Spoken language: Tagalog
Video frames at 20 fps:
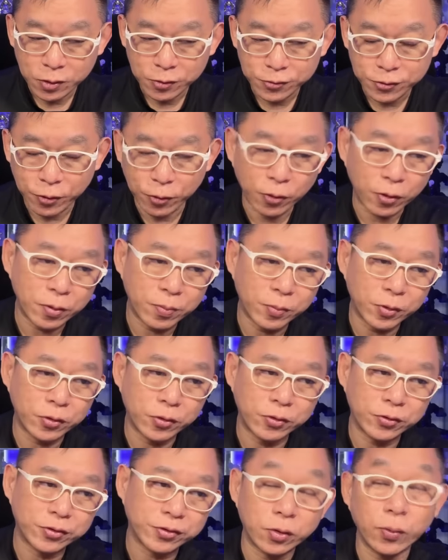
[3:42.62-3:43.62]
So
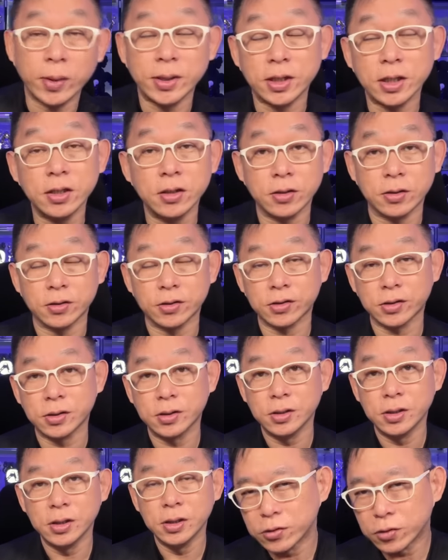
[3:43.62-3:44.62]
almost 20 years.
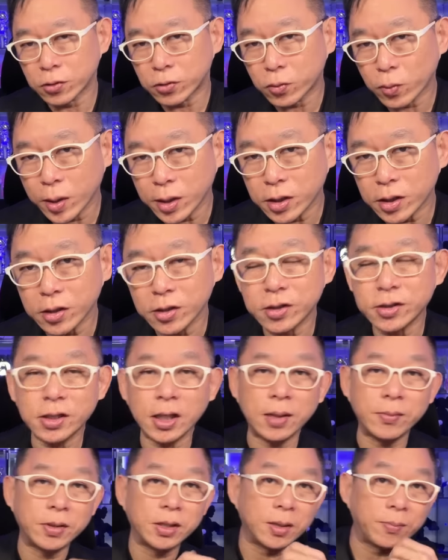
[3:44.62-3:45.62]
So 20 years
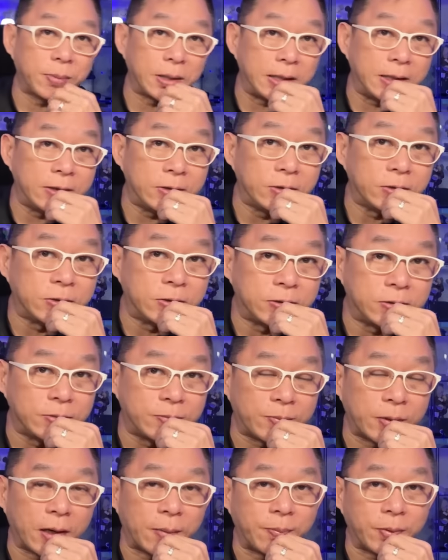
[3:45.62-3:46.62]
namin nabili
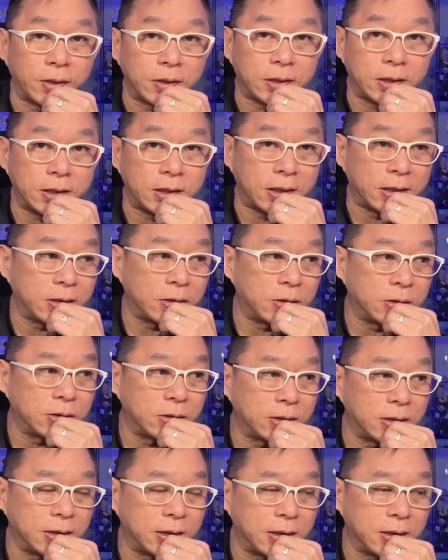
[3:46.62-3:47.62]
yung property na yon.
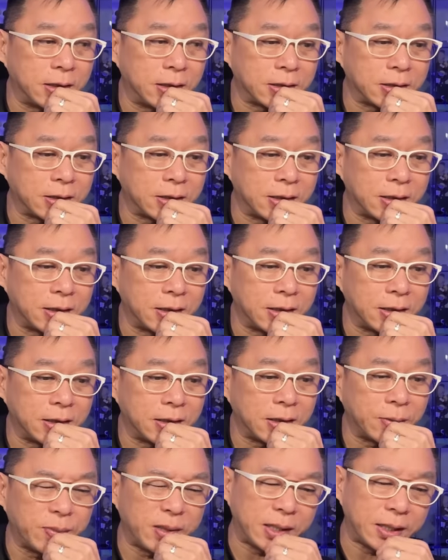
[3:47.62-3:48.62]
At uh,
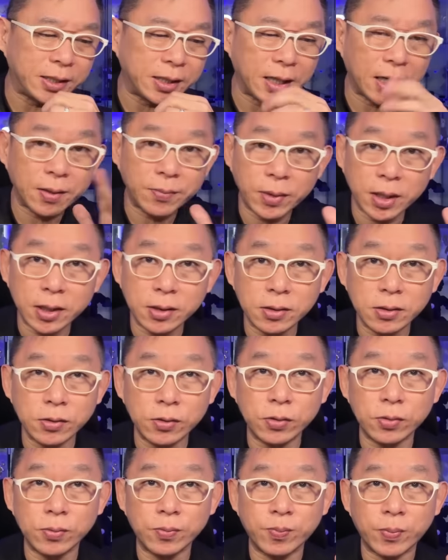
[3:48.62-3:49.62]
nabili namin
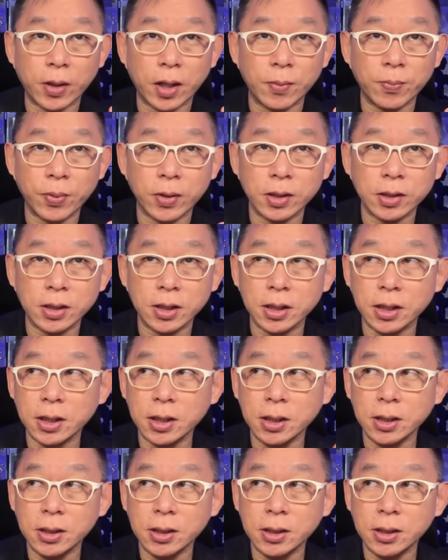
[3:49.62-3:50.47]
yung property.